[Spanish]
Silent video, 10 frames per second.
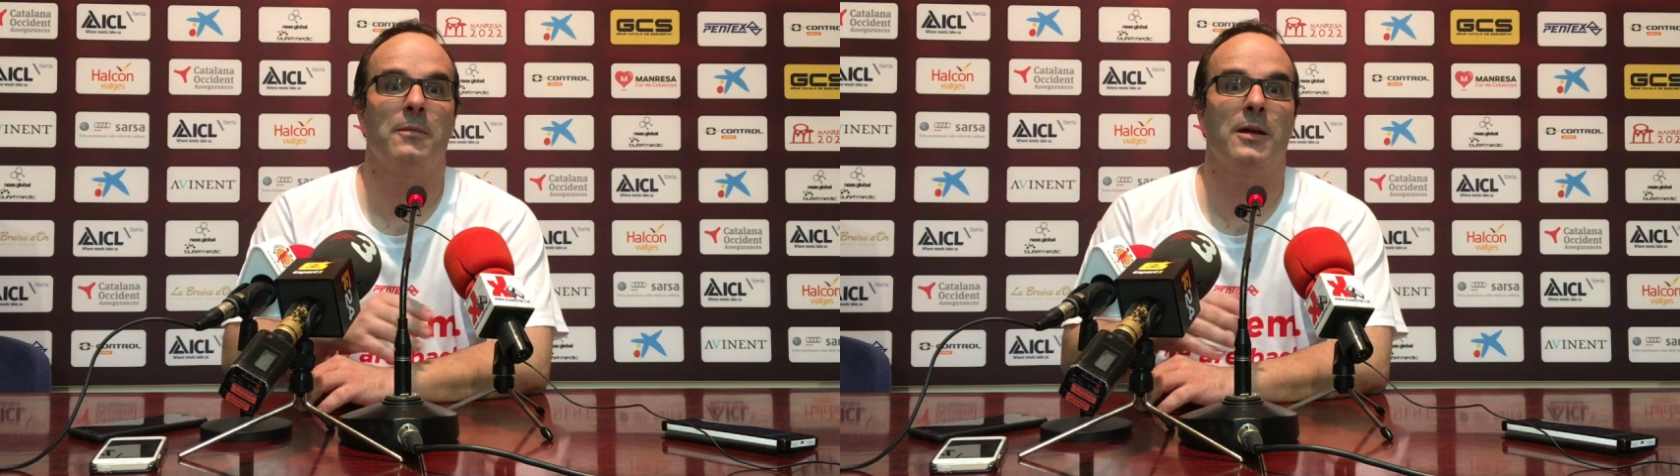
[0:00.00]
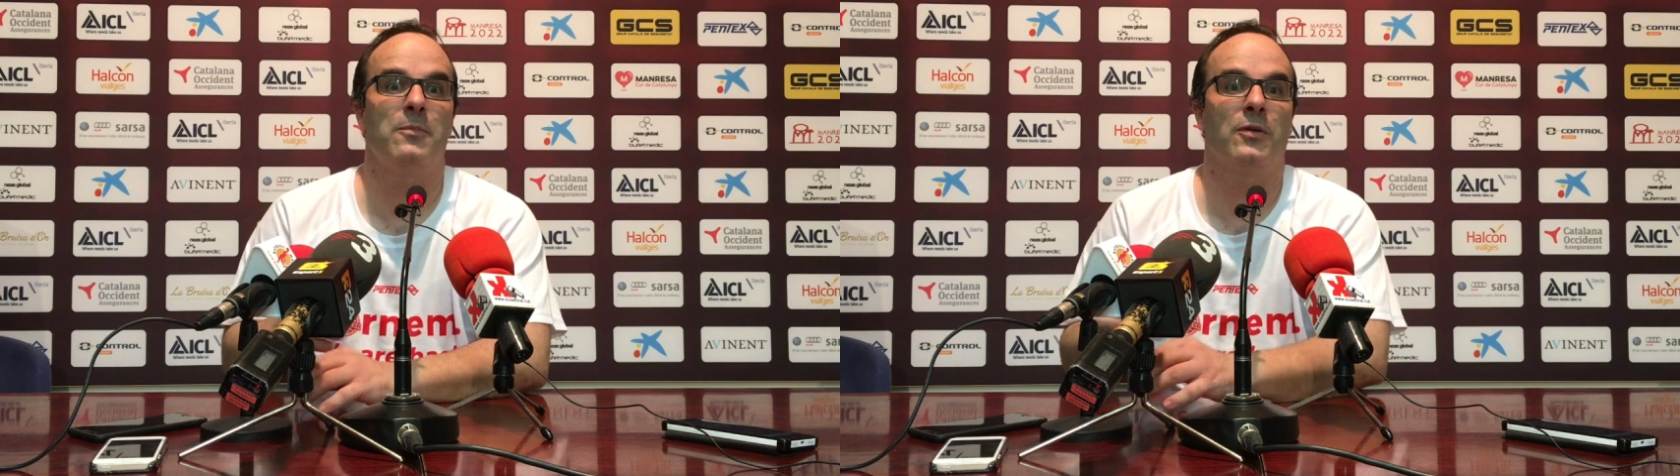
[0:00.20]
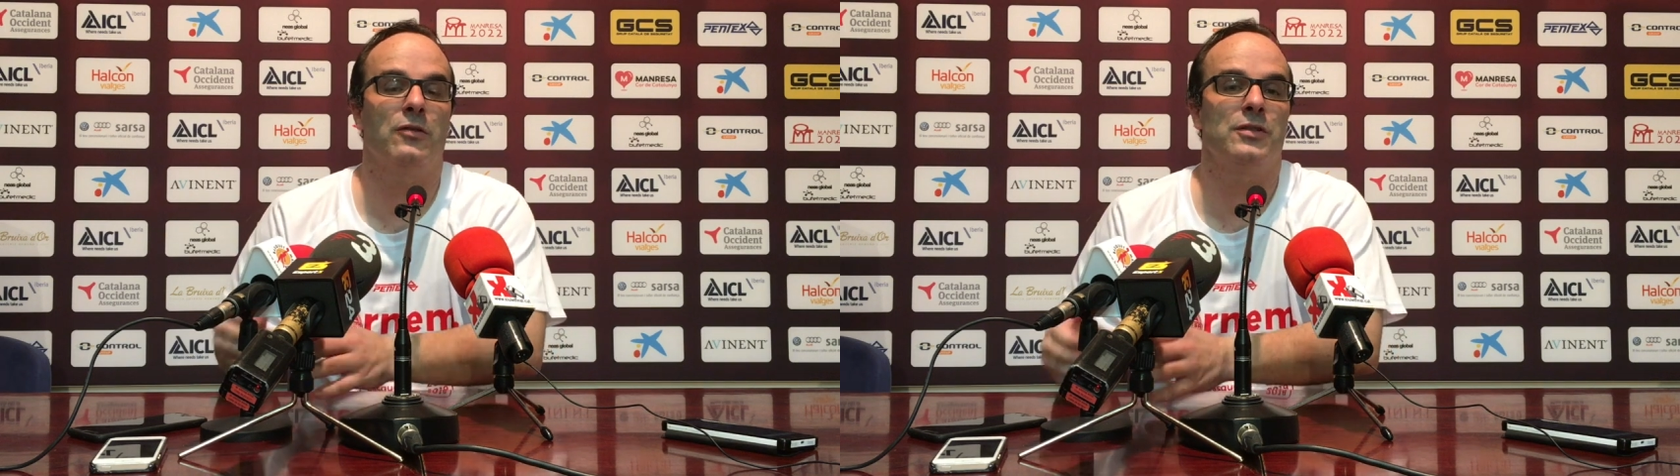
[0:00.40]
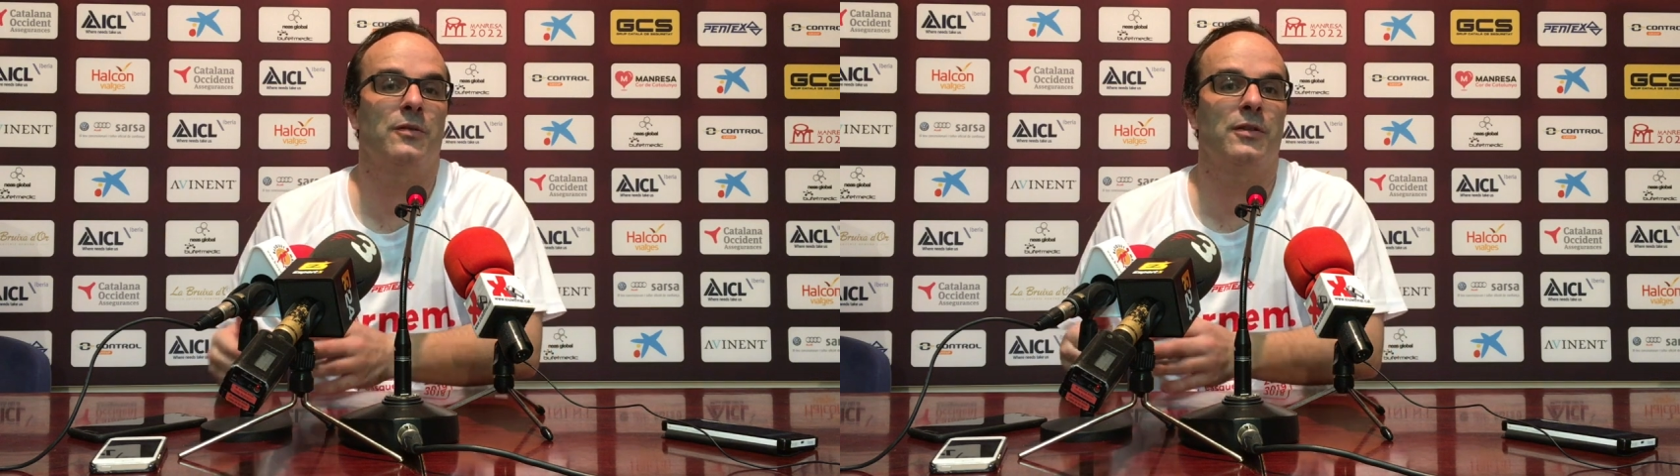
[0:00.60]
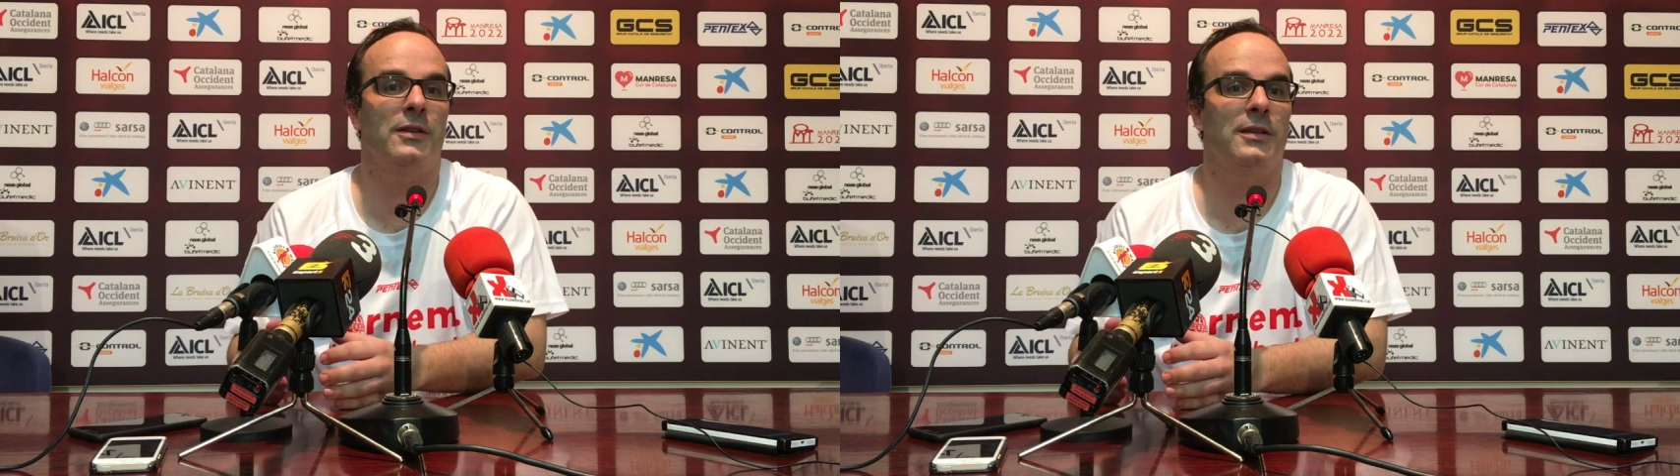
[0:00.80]
que porque nos
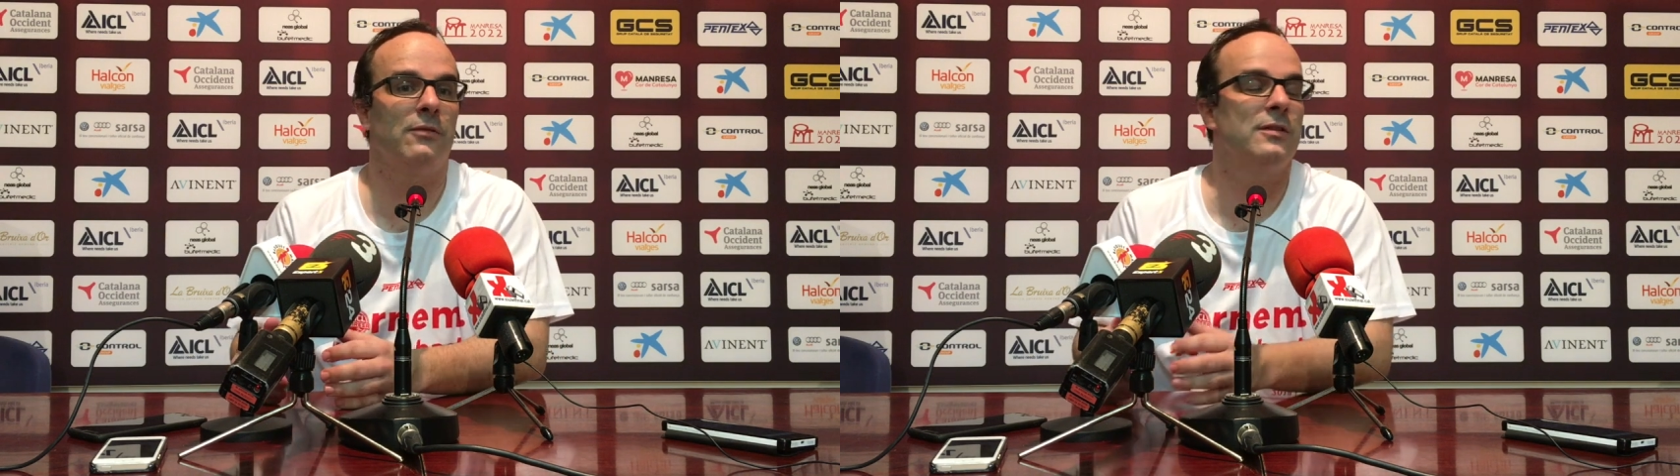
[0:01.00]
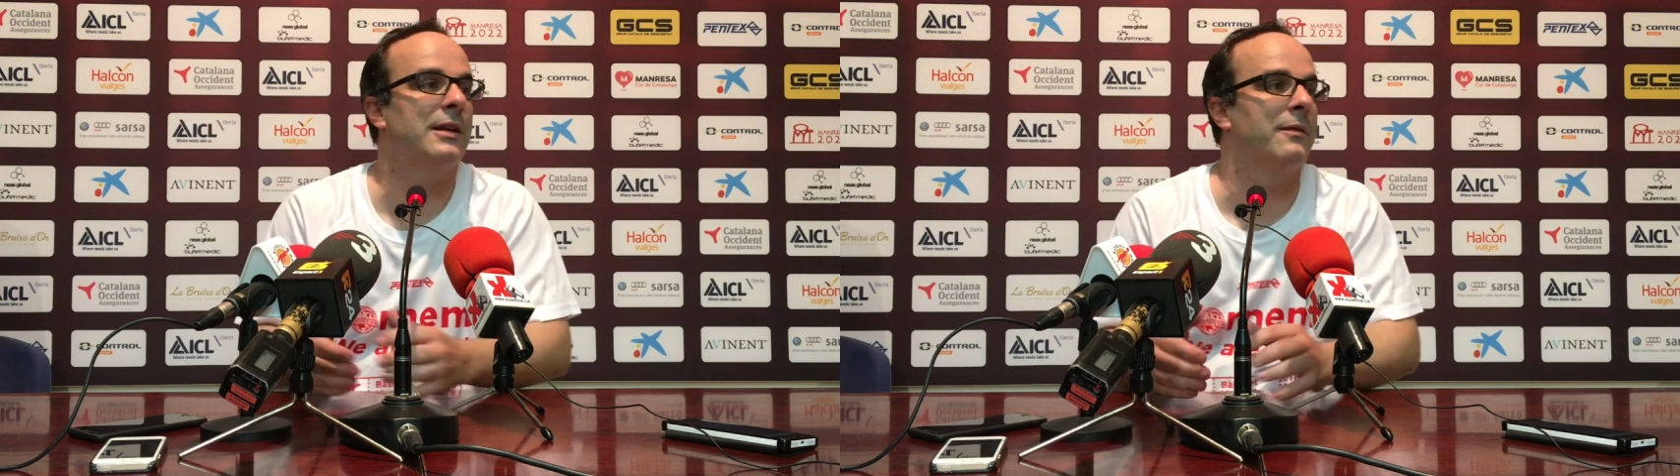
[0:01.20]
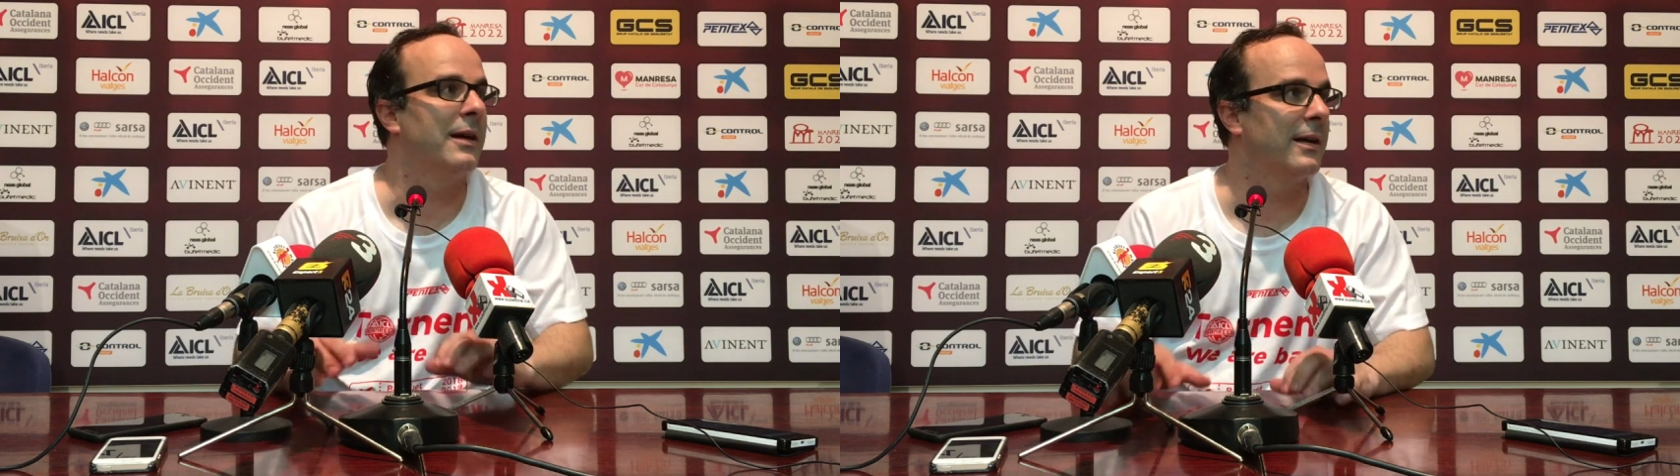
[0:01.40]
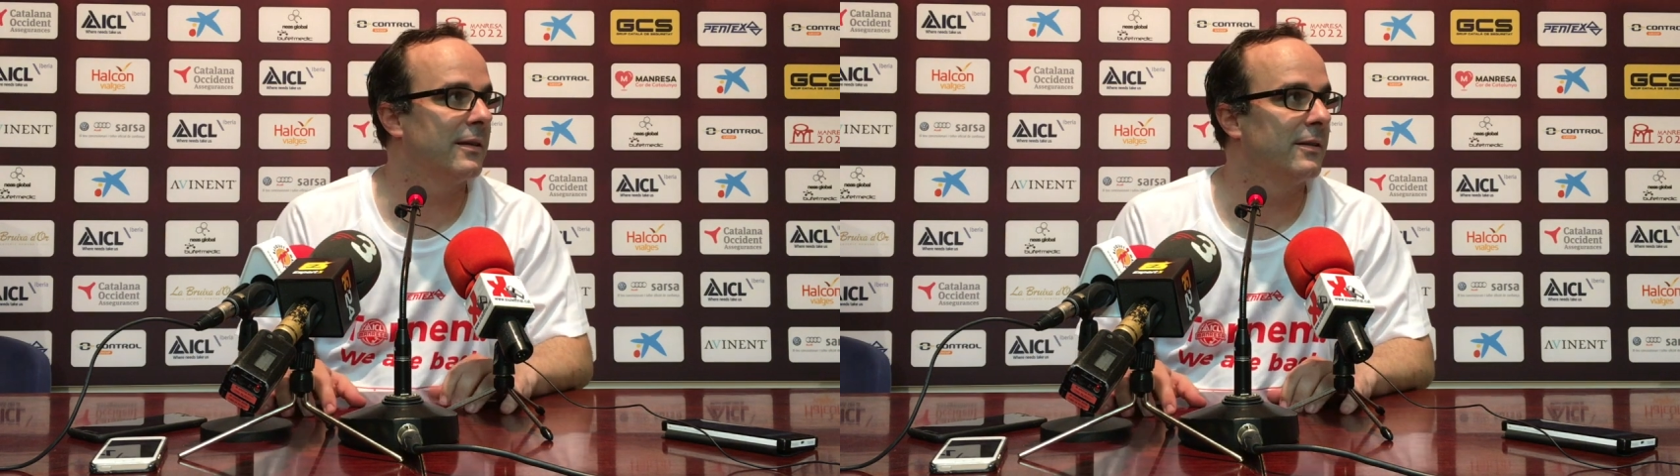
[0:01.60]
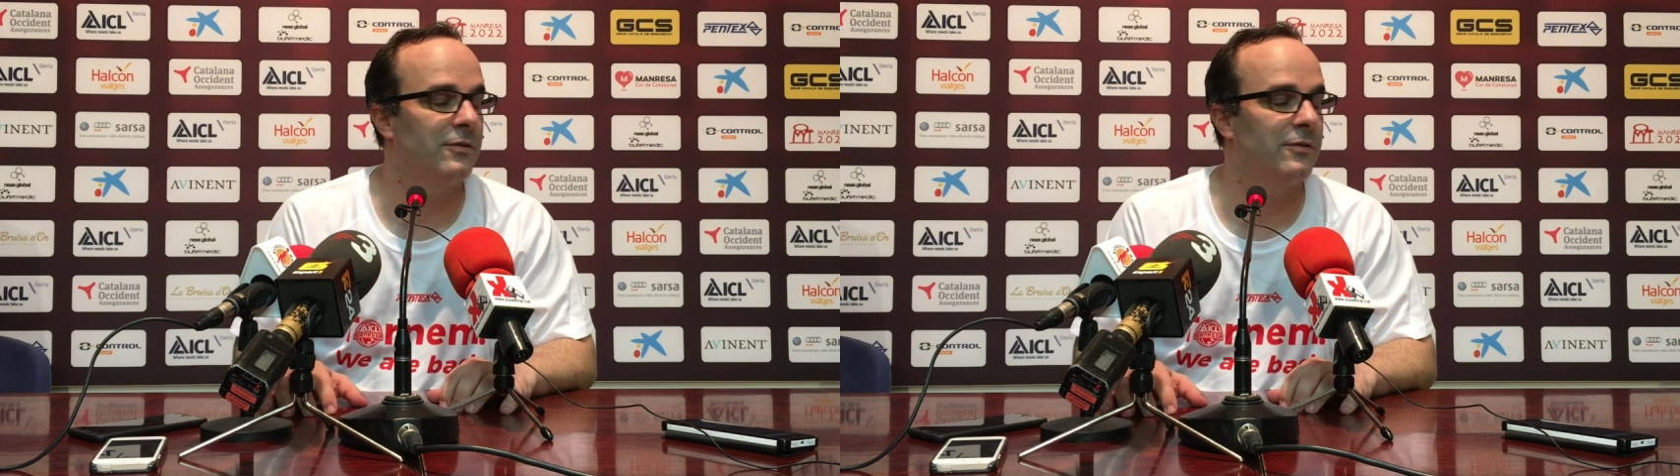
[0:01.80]
hemos centrado en trabajar.